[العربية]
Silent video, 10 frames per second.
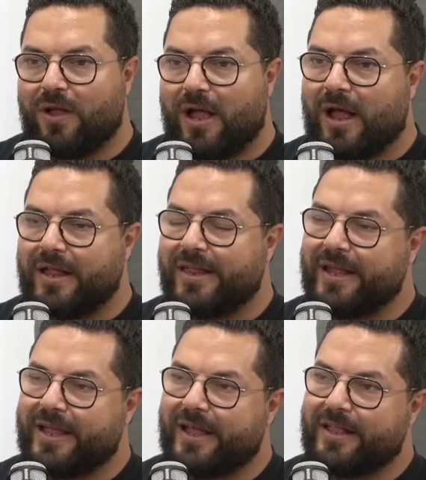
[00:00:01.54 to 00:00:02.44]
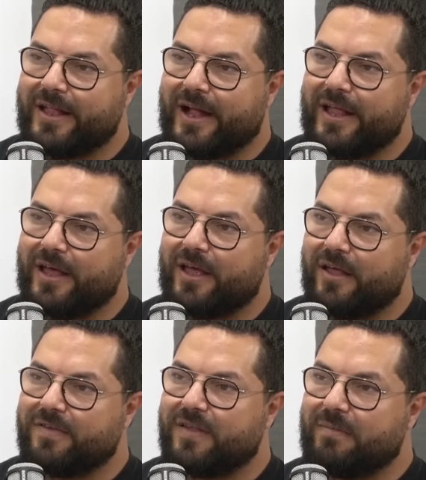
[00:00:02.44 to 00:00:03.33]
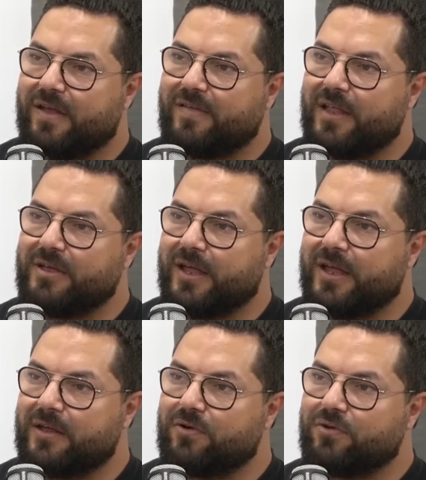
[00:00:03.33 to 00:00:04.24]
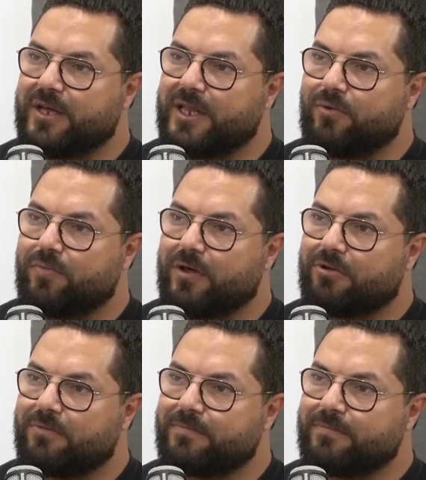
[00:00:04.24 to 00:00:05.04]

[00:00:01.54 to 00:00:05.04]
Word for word: عندك كانت علاقه خاصه مع سليم الرياحي كنت قريب له برشا